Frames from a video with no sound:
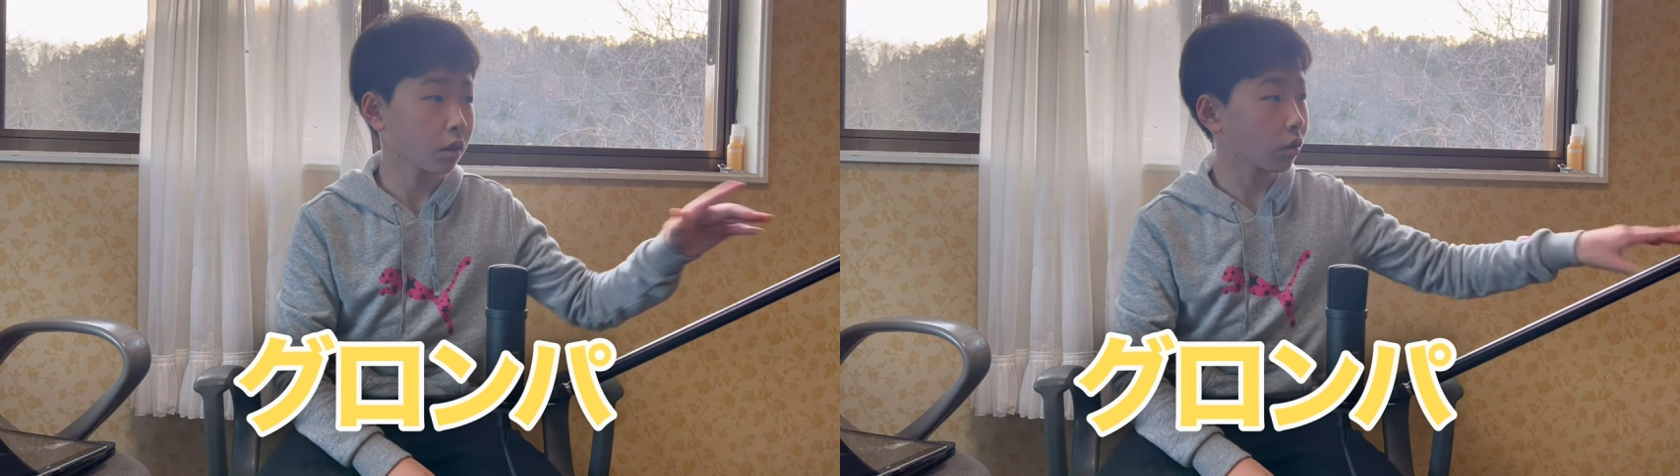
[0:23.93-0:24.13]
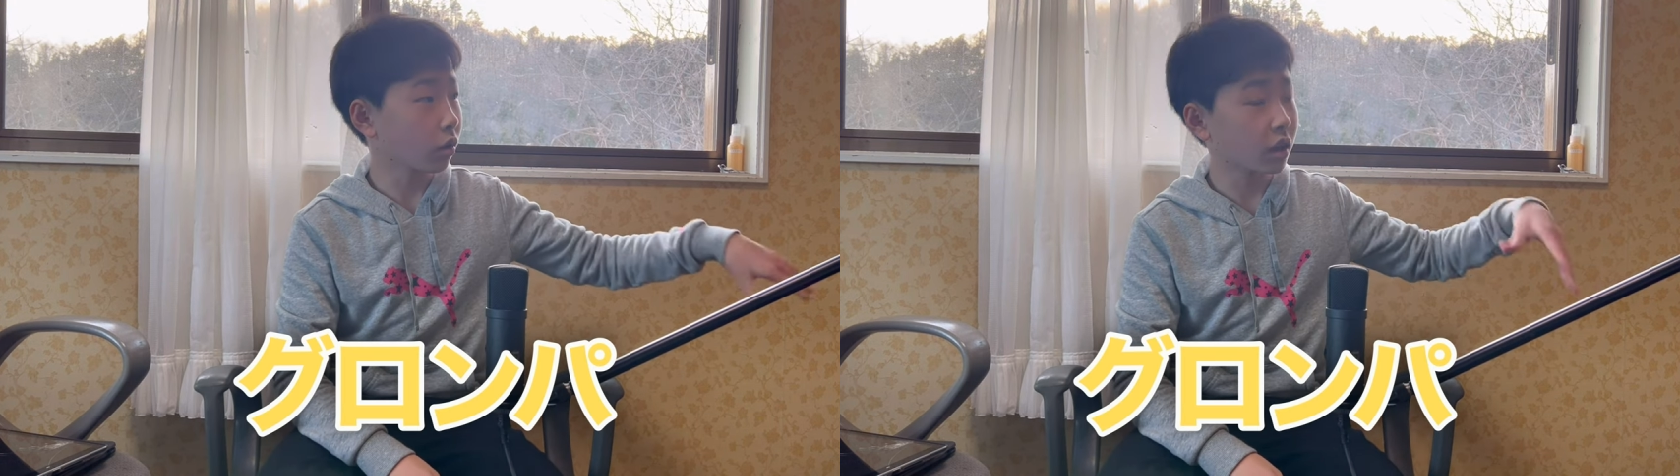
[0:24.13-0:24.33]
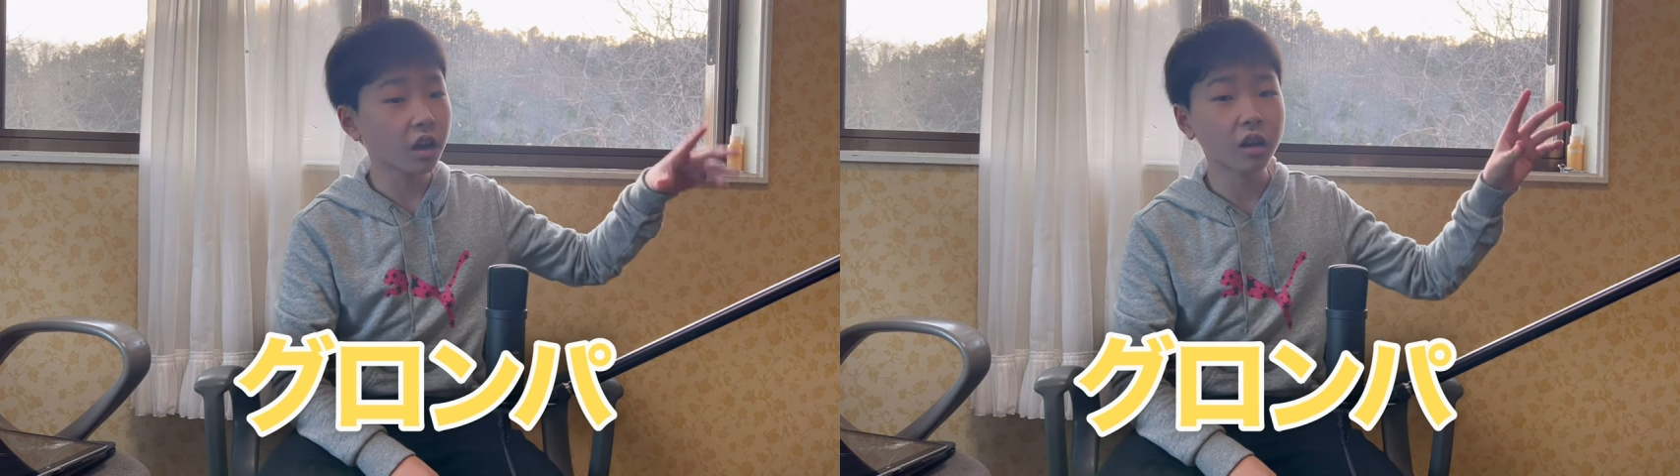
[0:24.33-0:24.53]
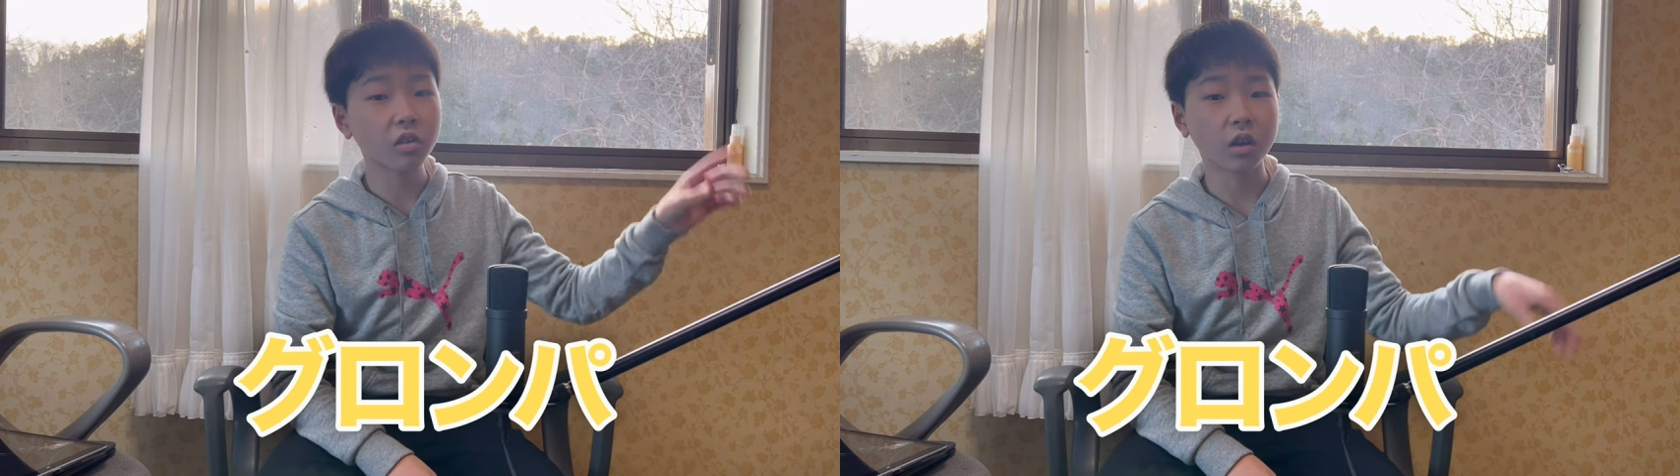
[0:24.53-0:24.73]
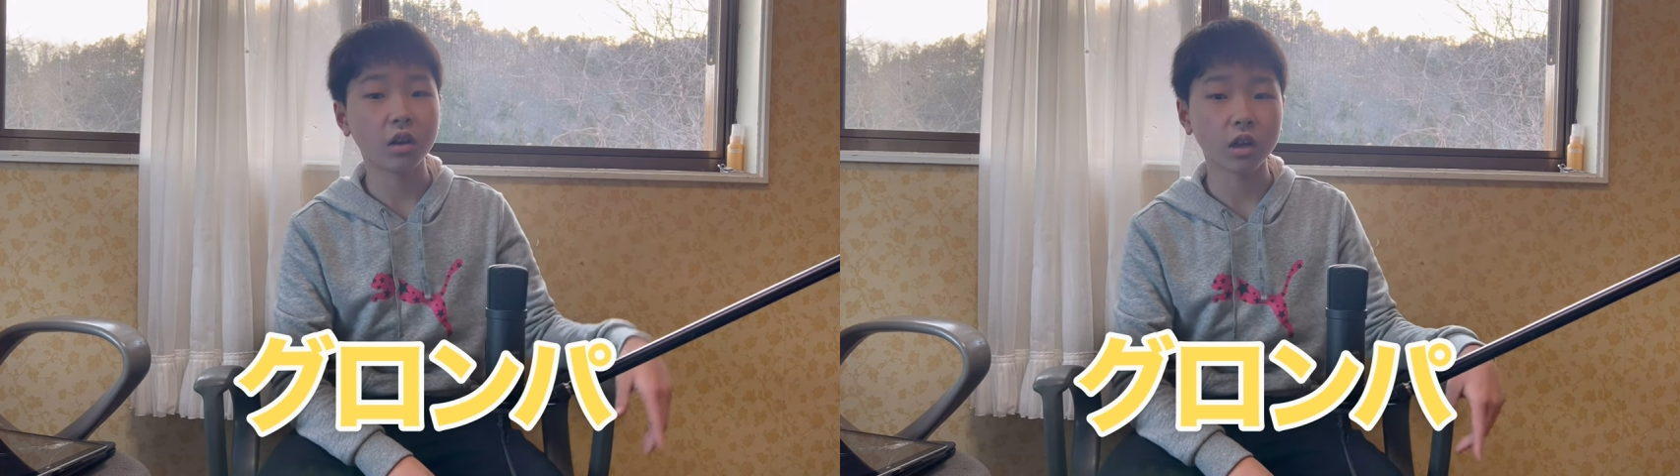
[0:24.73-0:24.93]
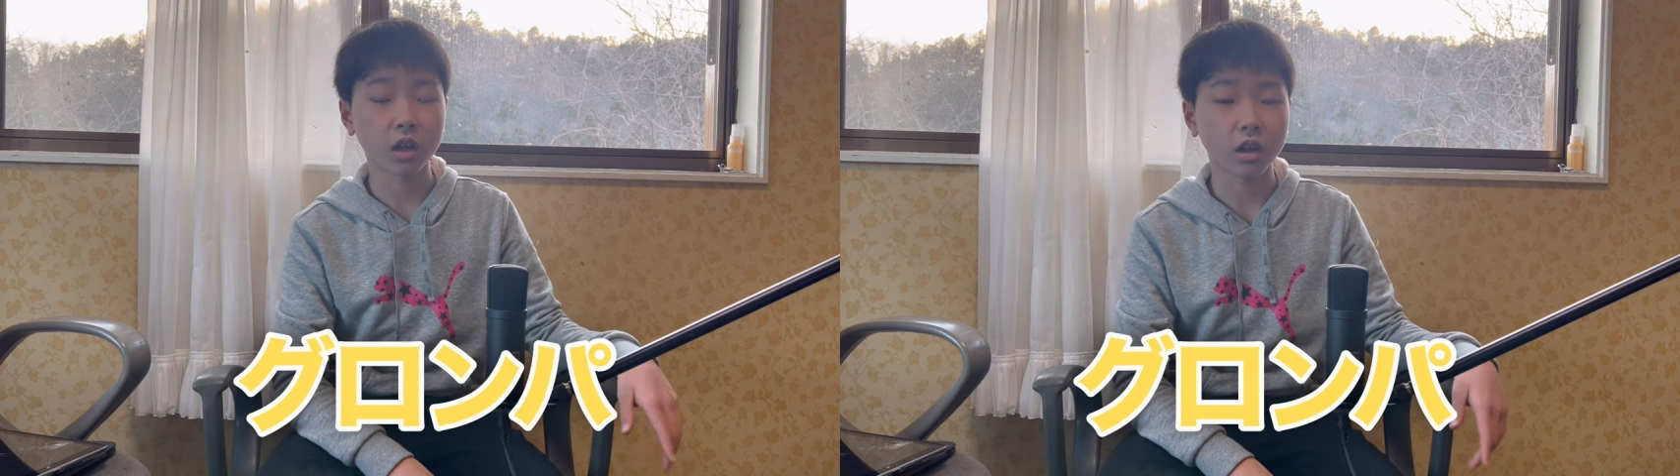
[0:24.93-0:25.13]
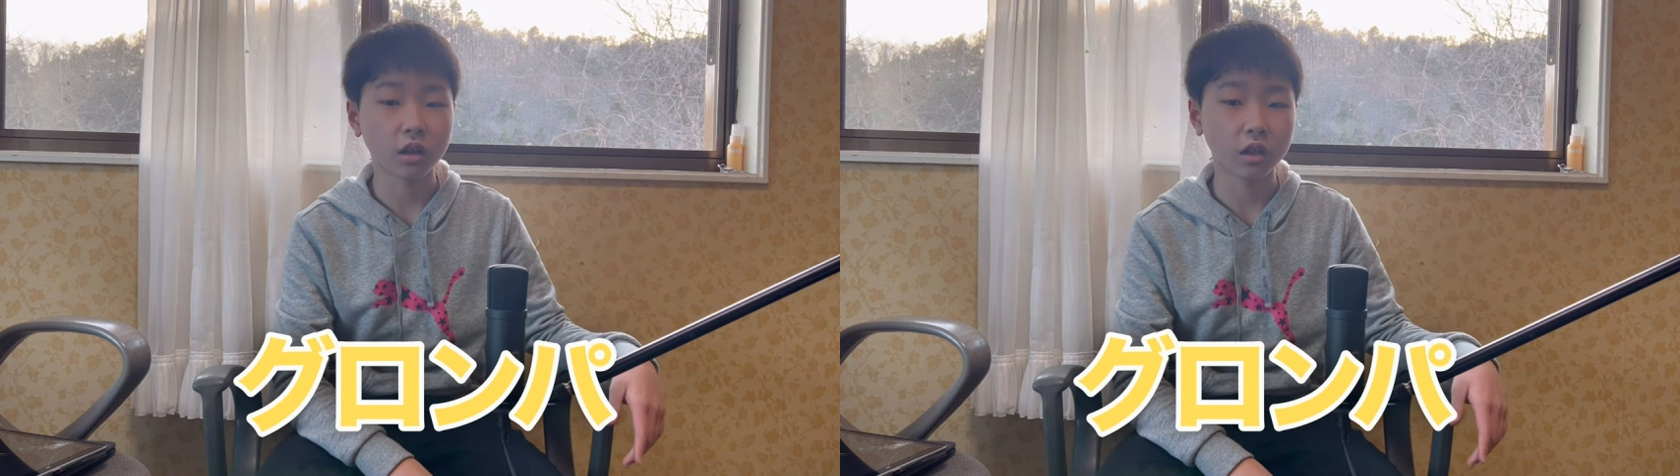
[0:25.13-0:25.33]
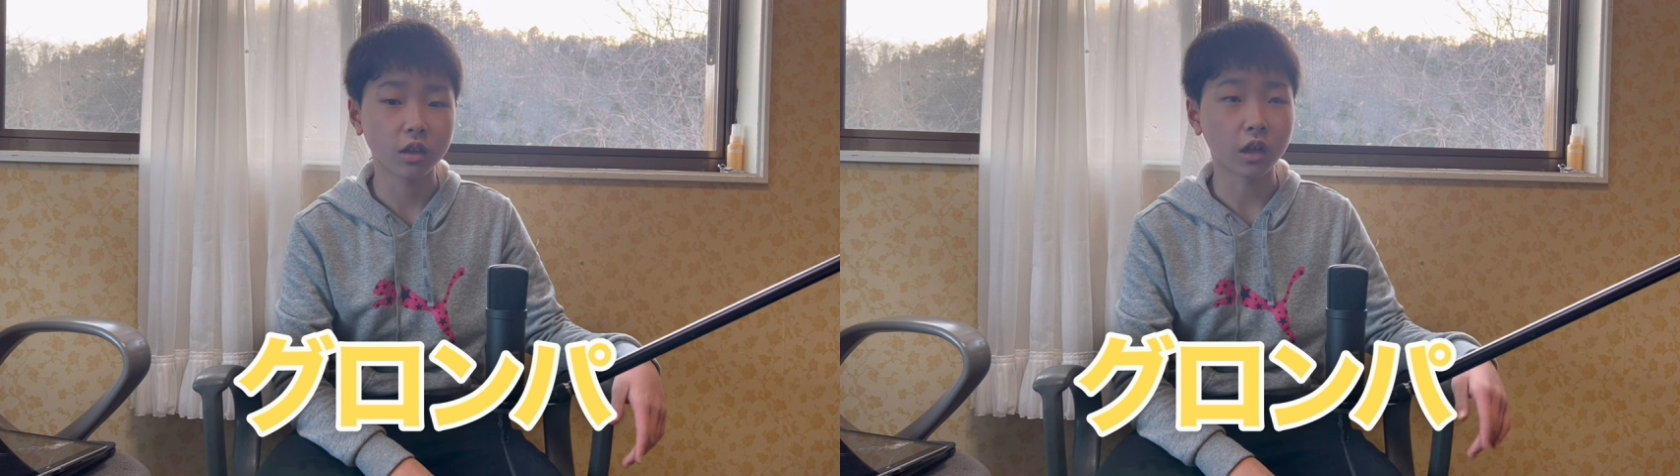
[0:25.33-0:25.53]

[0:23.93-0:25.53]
この部屋のね、なんか、